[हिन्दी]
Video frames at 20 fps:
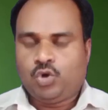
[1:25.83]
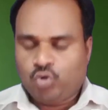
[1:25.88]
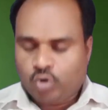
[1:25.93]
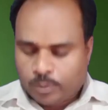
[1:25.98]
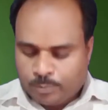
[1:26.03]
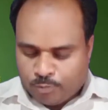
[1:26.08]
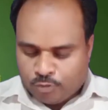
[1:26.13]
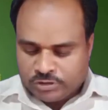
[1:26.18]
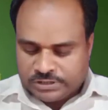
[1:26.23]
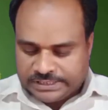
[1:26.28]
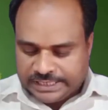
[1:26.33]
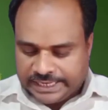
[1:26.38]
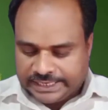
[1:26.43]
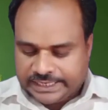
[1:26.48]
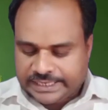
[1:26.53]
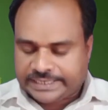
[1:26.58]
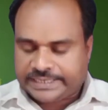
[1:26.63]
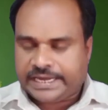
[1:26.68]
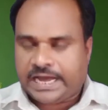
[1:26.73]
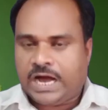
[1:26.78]
लोग पूछते हैं
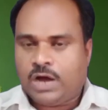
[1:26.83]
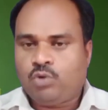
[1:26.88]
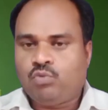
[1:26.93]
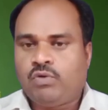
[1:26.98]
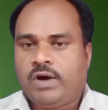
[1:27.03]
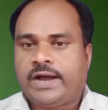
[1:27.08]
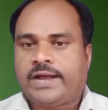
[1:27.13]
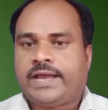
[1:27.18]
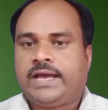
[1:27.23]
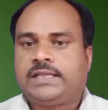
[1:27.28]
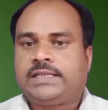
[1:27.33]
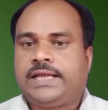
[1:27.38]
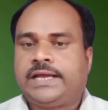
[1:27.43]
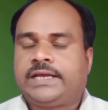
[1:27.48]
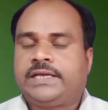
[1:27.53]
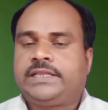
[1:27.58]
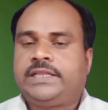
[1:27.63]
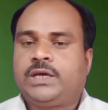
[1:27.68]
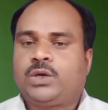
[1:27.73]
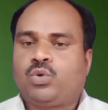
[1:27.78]
कि क्या हुआ कहता
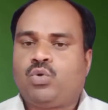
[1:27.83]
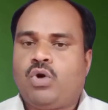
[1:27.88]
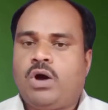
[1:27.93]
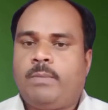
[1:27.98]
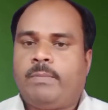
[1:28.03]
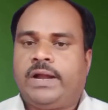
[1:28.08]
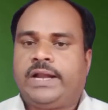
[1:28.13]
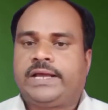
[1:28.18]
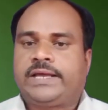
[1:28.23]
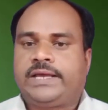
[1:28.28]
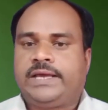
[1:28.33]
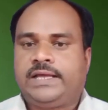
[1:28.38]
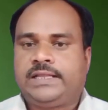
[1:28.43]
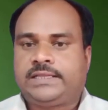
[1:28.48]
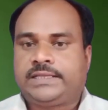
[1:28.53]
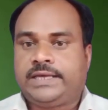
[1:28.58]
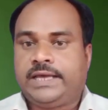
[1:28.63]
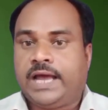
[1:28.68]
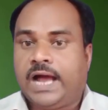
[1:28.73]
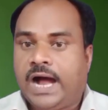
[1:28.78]
कि देखो हमारे
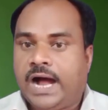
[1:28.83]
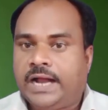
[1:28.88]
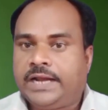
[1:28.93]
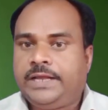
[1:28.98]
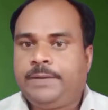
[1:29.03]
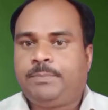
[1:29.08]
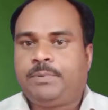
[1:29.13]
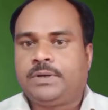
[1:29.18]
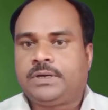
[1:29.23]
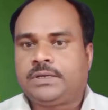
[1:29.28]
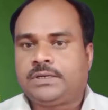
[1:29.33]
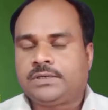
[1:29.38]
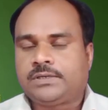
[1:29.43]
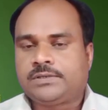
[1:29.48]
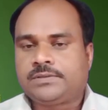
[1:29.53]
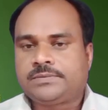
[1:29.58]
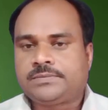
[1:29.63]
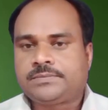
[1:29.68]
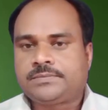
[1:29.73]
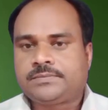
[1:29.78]
खेत के आरी पर
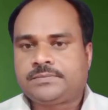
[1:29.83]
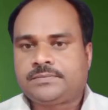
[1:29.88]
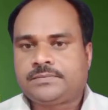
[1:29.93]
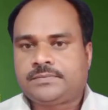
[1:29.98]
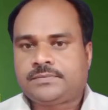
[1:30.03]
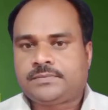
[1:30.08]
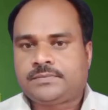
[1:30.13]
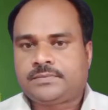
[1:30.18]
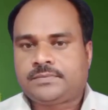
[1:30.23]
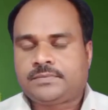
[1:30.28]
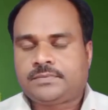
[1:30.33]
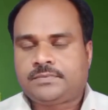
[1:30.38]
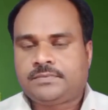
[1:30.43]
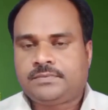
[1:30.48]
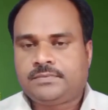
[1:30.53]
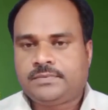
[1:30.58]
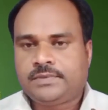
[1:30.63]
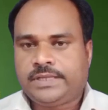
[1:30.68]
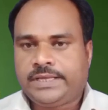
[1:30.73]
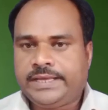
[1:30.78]

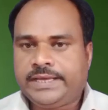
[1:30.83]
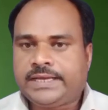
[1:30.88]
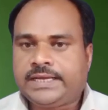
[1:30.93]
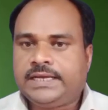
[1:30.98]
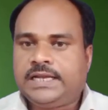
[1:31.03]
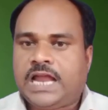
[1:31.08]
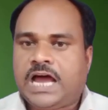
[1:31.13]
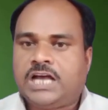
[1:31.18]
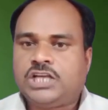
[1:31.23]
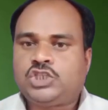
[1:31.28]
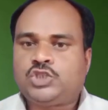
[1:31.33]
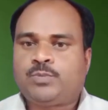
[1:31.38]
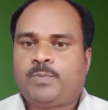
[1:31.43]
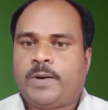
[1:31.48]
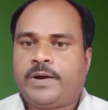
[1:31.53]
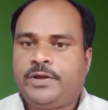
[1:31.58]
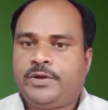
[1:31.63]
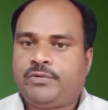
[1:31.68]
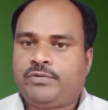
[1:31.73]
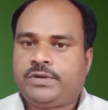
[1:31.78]
एक लाश
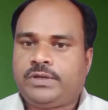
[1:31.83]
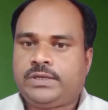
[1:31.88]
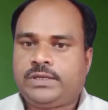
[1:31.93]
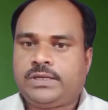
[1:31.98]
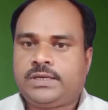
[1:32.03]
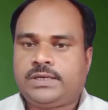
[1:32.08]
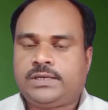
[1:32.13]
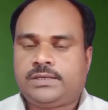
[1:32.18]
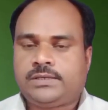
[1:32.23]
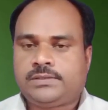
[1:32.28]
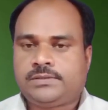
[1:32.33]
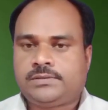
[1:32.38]
पड़ी हुई है